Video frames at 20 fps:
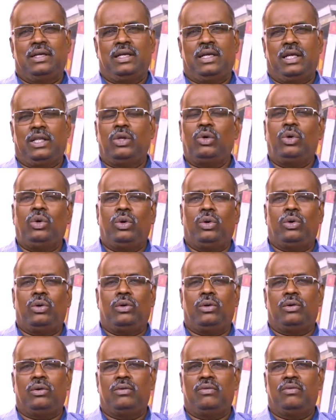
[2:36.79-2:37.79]
ஏதோ
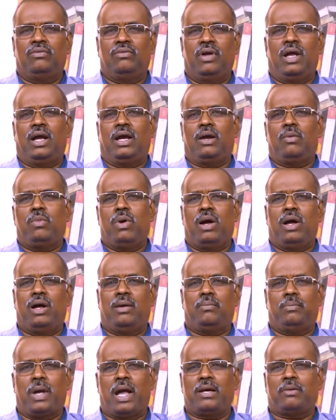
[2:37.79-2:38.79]
வேகமாக
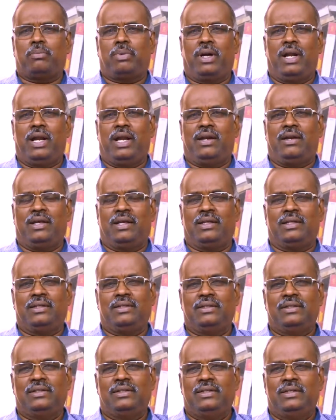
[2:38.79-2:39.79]
பேக் பண்ணிவிட்டு
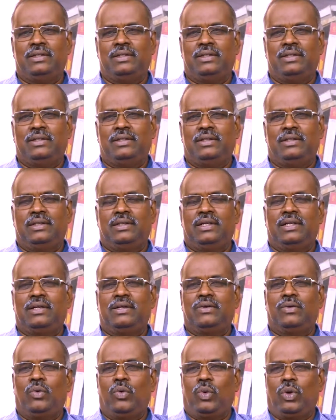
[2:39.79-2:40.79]

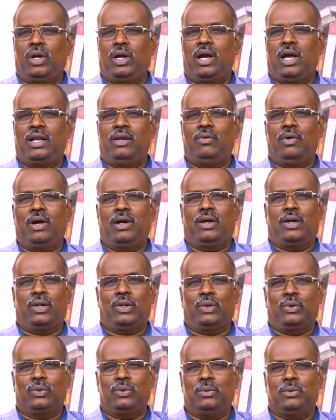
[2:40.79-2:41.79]
ஒரு கறி
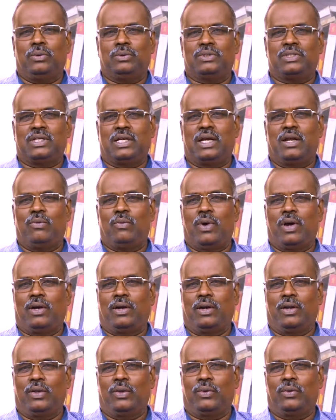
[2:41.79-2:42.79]
வாங்குறதுக்கும் சிக்கன்
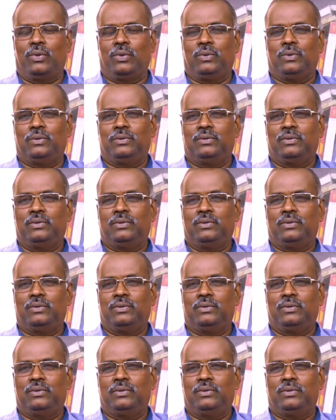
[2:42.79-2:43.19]
வாங்குறதுக்கும்